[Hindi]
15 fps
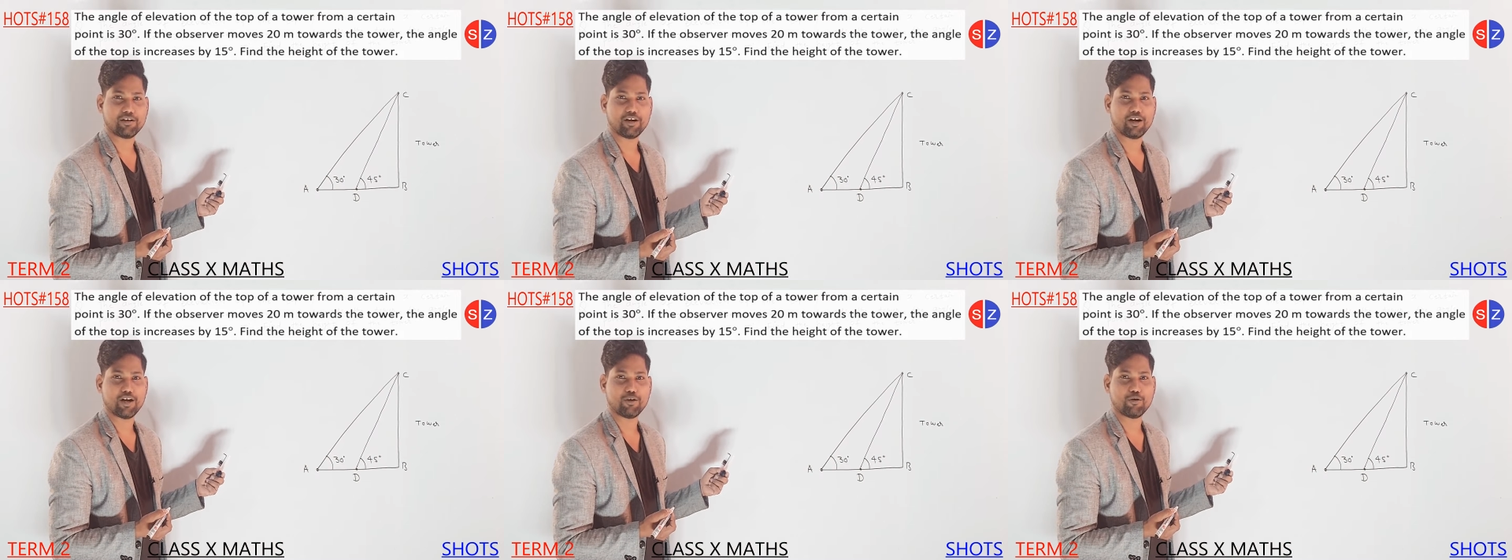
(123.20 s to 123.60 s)

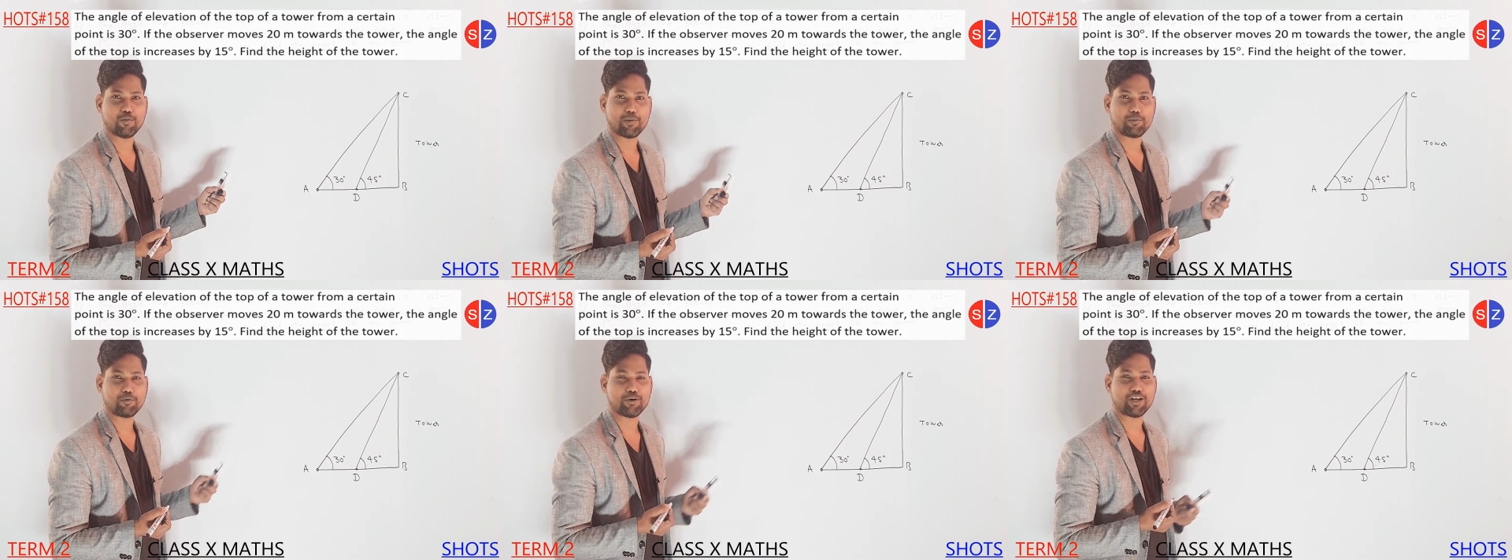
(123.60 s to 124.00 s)
आई होप
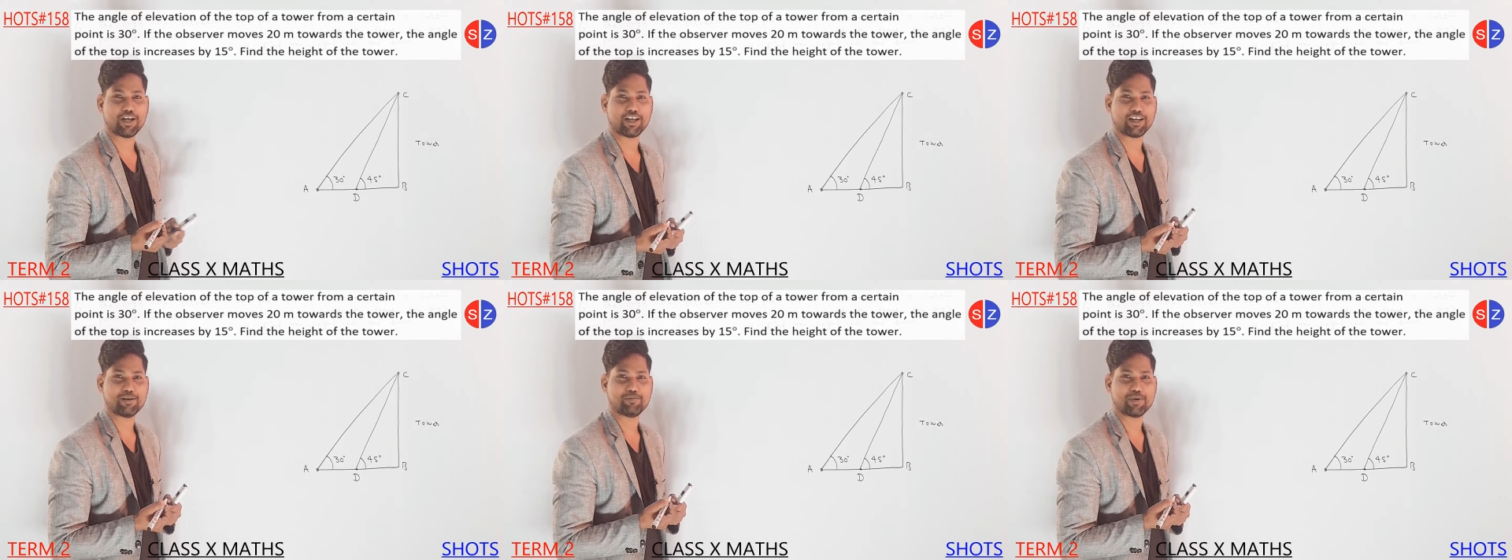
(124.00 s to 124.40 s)
आपको
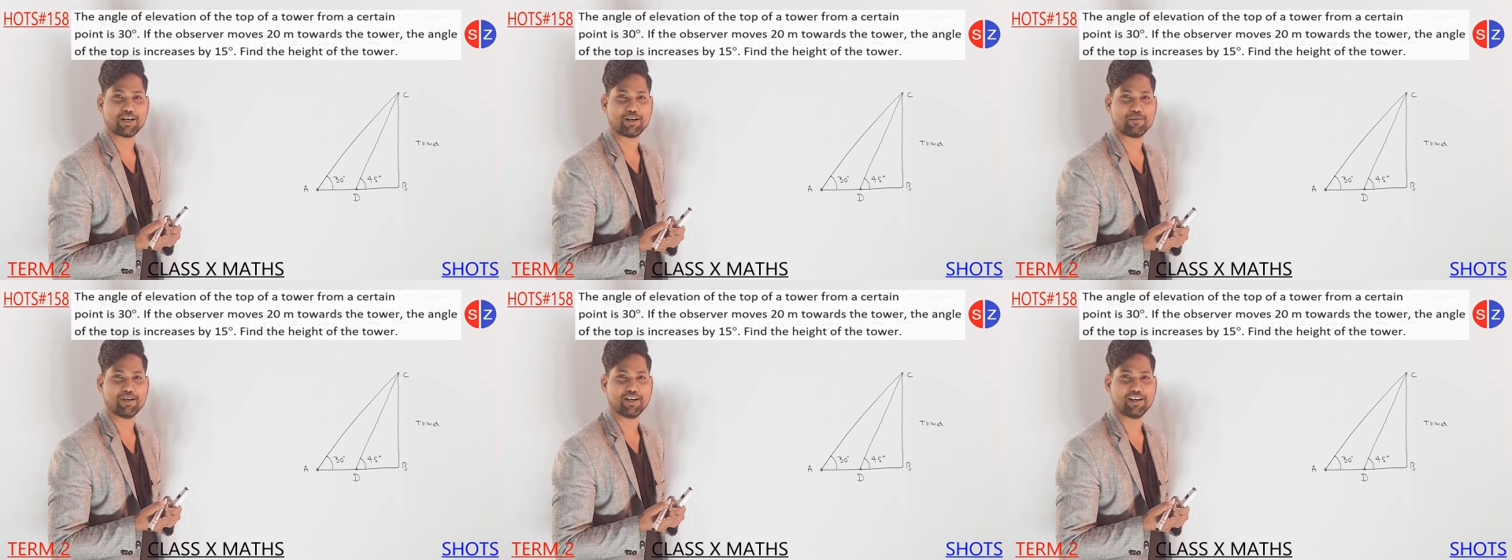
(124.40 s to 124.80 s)
डायग्राम पकड़
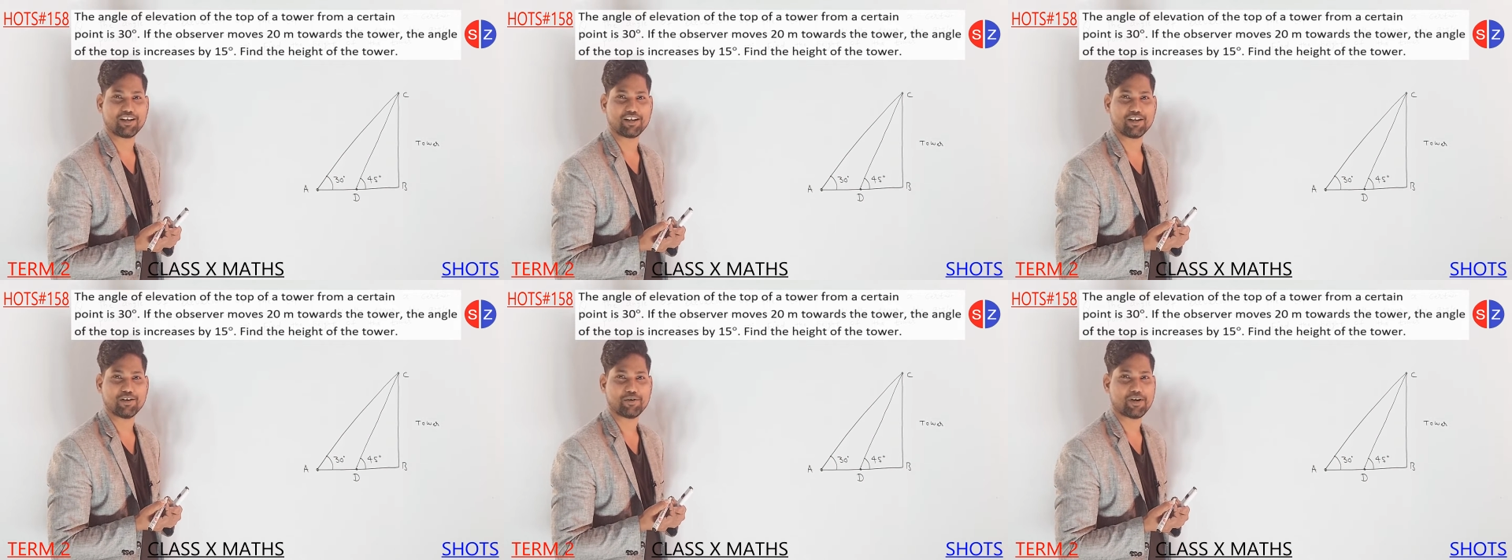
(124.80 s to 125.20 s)
में आ
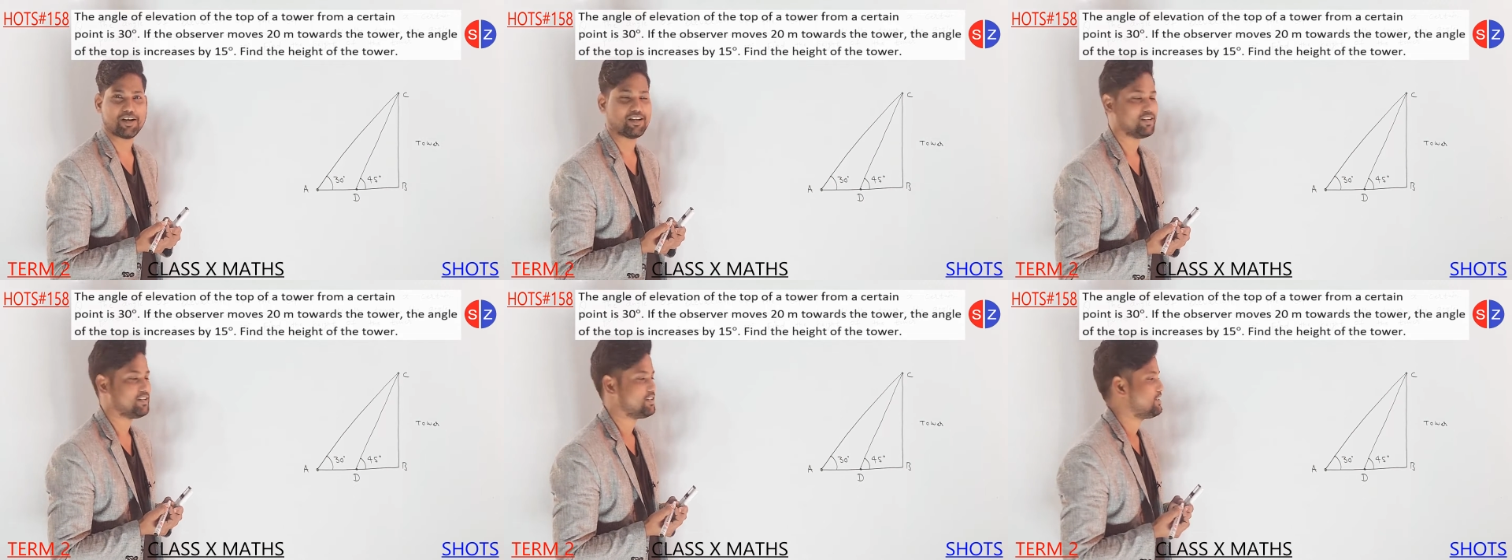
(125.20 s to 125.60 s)
गया होगा
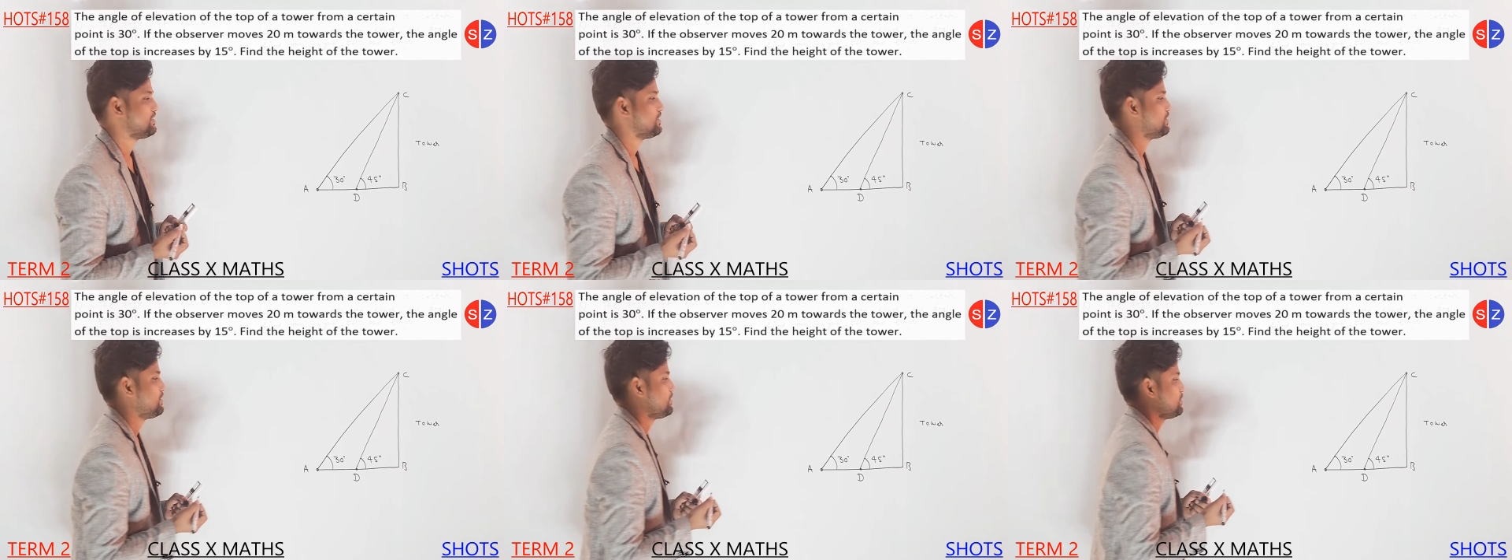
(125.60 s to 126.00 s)

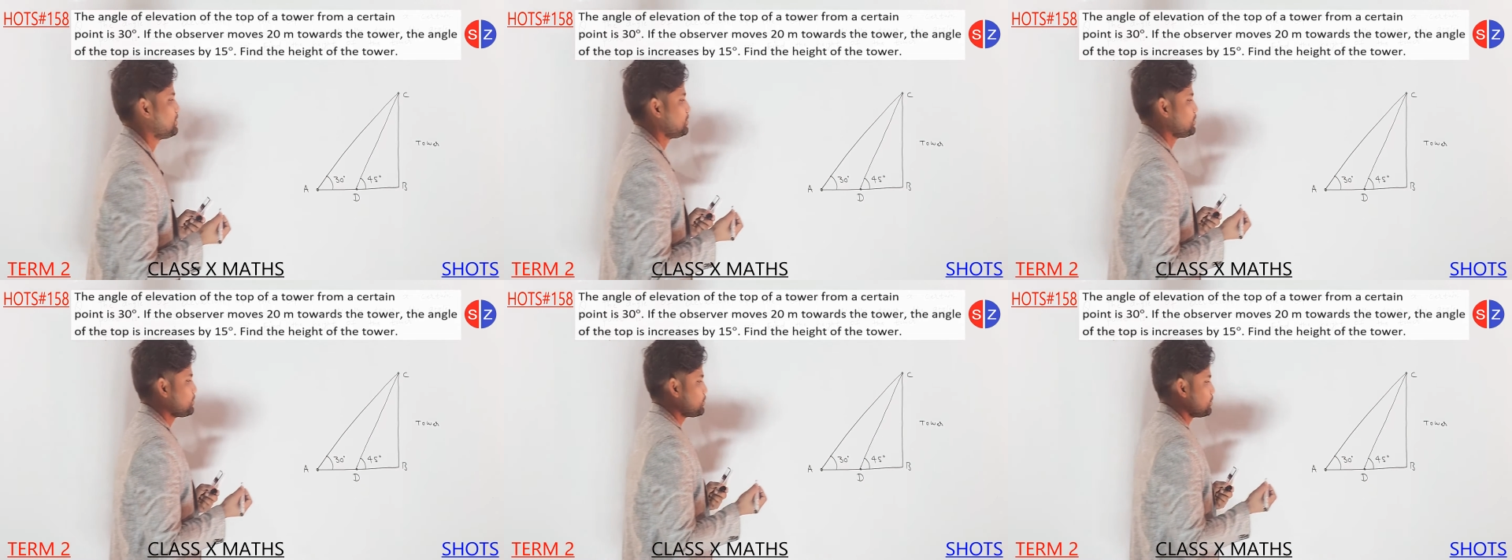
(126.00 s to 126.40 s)

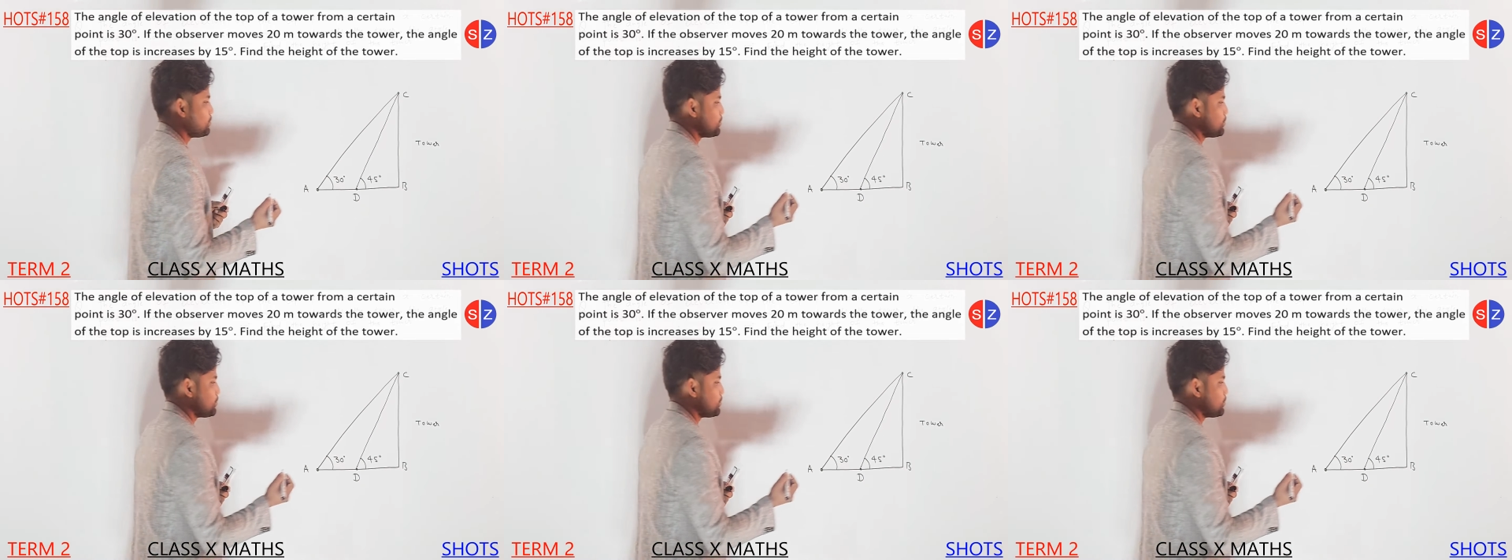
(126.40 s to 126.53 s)
तो